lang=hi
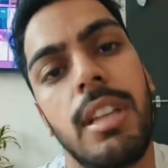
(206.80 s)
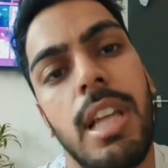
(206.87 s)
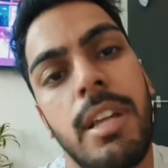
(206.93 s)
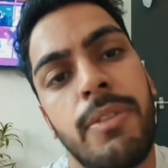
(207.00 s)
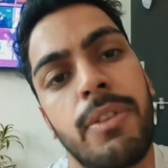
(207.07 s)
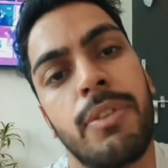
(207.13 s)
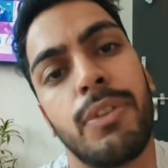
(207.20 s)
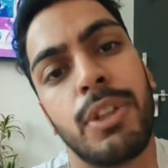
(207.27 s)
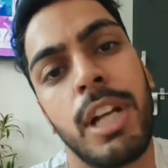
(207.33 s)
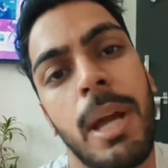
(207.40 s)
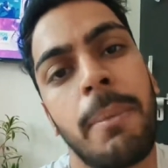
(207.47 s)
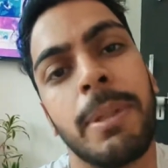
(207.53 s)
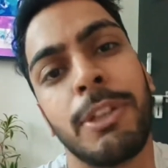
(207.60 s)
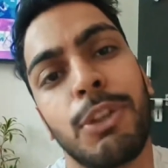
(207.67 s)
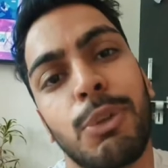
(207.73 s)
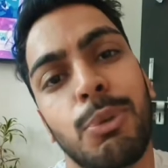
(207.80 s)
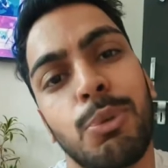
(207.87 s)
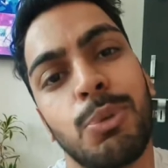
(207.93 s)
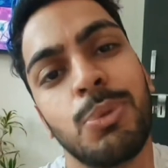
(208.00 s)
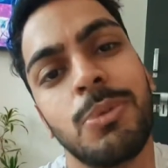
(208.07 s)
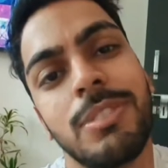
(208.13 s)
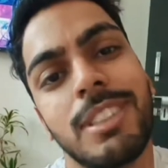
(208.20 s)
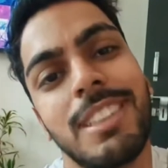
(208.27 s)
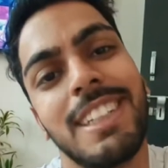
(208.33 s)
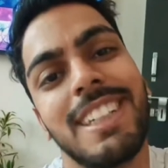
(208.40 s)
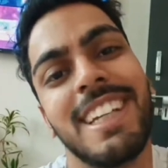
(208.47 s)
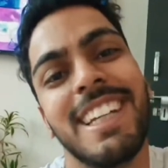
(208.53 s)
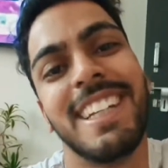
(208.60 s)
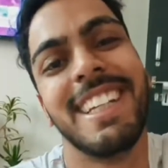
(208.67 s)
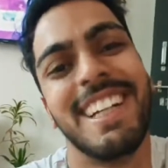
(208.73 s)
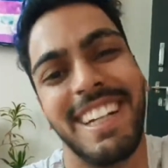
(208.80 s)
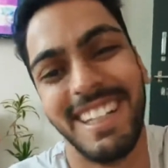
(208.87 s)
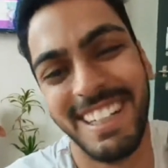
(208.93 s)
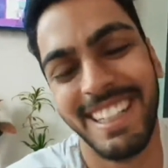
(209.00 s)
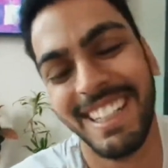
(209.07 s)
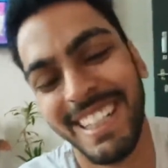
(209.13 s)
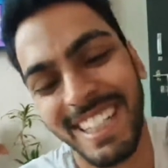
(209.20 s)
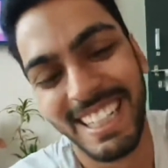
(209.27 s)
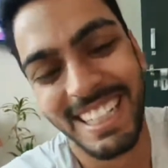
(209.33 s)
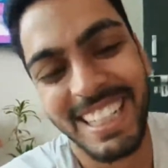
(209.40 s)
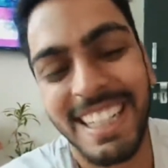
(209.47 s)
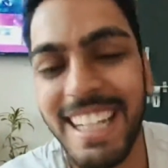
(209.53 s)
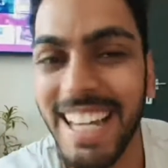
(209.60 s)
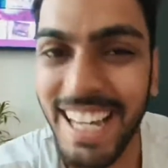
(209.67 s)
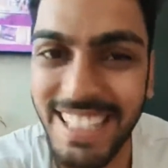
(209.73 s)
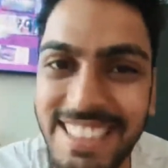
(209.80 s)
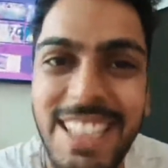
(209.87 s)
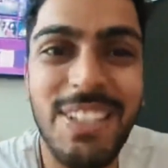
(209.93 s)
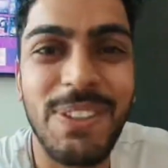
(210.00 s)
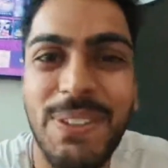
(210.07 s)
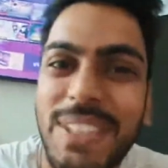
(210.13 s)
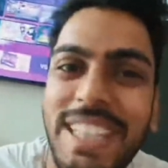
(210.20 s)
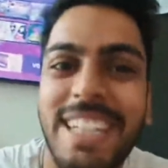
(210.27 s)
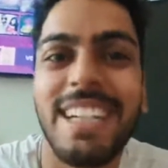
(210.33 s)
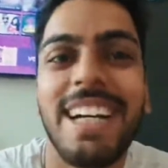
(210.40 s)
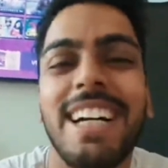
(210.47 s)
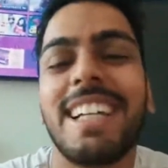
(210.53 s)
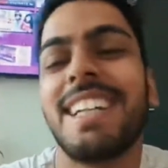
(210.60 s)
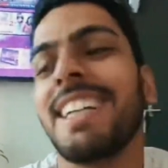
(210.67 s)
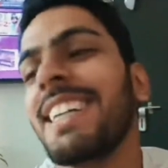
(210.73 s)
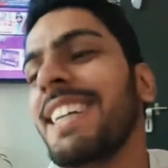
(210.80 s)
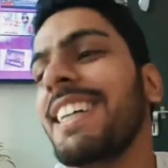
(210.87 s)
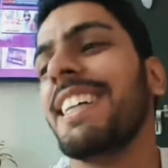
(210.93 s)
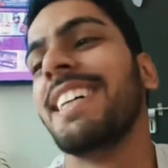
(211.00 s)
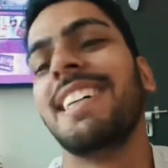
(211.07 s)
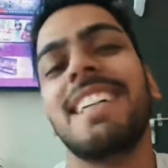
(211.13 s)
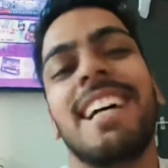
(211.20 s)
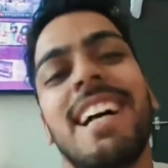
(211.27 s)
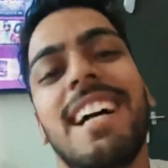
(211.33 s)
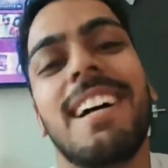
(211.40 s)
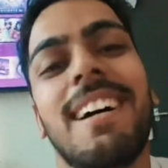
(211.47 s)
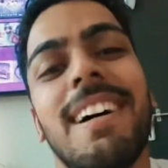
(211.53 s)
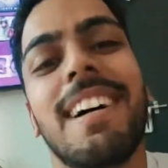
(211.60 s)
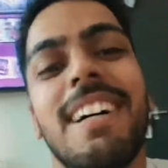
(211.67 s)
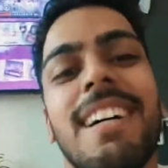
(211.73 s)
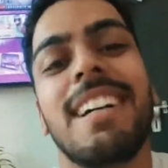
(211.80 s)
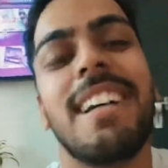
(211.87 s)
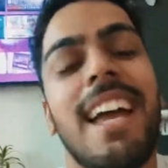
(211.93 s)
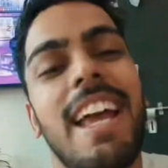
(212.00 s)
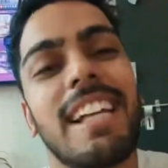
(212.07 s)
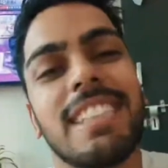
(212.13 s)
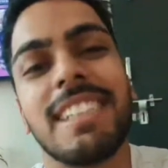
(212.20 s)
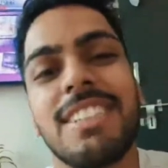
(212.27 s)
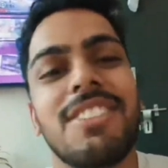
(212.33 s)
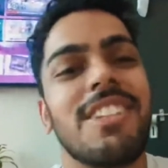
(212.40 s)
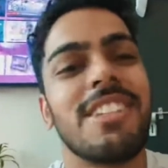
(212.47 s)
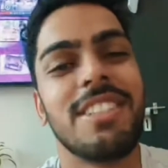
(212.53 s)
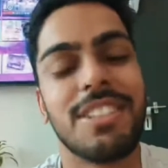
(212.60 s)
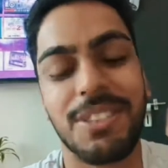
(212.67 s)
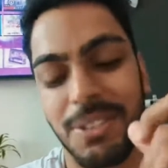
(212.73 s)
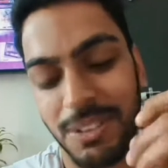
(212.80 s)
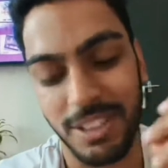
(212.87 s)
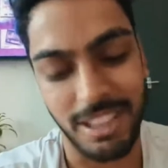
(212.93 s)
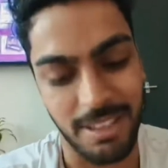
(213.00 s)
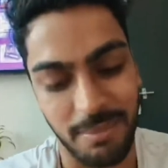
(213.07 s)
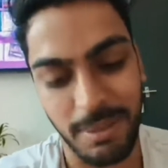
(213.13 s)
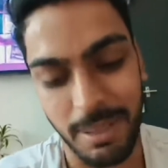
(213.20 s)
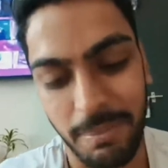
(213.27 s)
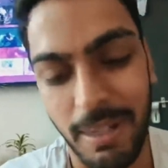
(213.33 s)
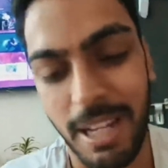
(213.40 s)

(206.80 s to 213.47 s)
लाइफ ऑफ अ कैबिन क्रू ऐसा ही होता है यार आ, ऐसे चेंजेस होते हैं आपके